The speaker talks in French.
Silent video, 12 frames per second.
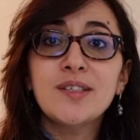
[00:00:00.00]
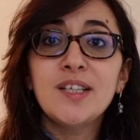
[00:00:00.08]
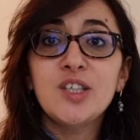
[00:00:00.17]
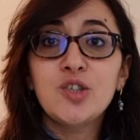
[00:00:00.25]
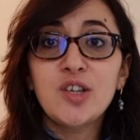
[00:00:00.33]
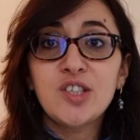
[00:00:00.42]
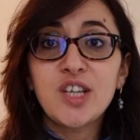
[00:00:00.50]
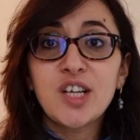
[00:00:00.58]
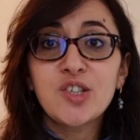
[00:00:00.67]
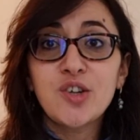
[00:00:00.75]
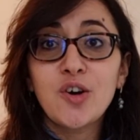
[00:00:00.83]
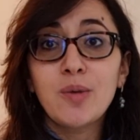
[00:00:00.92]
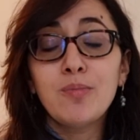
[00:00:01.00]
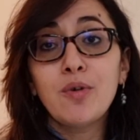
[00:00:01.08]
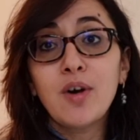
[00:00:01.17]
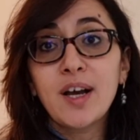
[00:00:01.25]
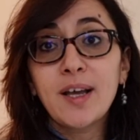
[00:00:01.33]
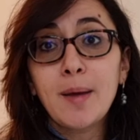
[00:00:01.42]
les jeunes chercheurs pour
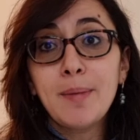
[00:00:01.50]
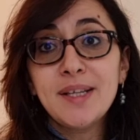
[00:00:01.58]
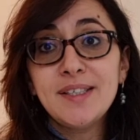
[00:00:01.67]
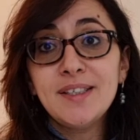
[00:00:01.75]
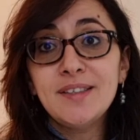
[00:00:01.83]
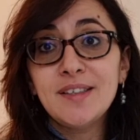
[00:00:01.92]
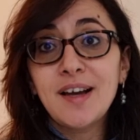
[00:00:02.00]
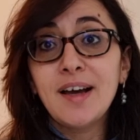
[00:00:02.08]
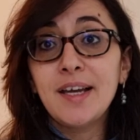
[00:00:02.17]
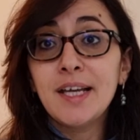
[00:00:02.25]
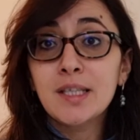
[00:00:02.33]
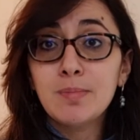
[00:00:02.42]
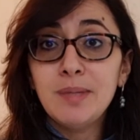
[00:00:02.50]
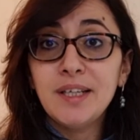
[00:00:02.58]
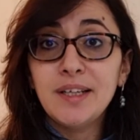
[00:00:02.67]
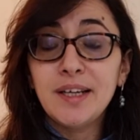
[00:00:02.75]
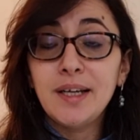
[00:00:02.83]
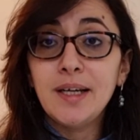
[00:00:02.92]
leur capacité à
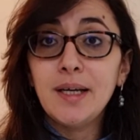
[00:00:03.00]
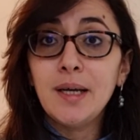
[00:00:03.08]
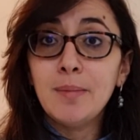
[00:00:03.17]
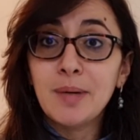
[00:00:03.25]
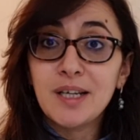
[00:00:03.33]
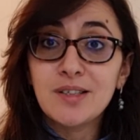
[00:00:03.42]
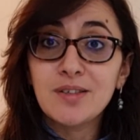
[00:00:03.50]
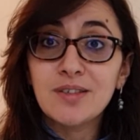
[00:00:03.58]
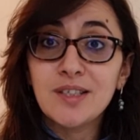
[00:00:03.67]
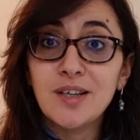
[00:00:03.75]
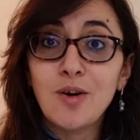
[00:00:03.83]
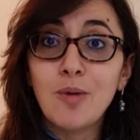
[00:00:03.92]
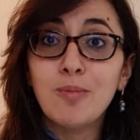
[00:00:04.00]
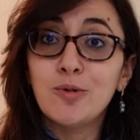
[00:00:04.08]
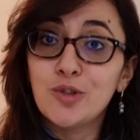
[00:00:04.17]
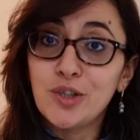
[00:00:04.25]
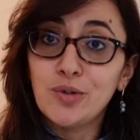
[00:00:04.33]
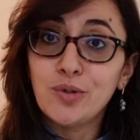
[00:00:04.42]
expliquer et présenter leurs
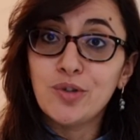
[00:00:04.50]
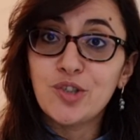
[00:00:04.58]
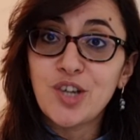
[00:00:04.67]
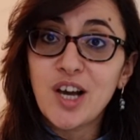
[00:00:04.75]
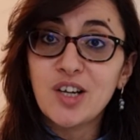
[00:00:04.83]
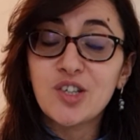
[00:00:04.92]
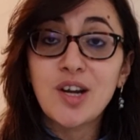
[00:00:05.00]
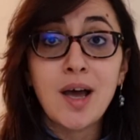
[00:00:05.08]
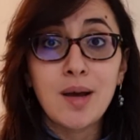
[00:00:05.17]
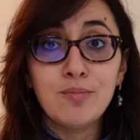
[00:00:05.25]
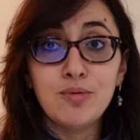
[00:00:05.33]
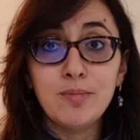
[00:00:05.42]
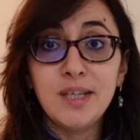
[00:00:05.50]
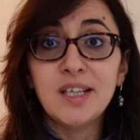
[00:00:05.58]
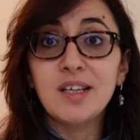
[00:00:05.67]
projets de recherche à un public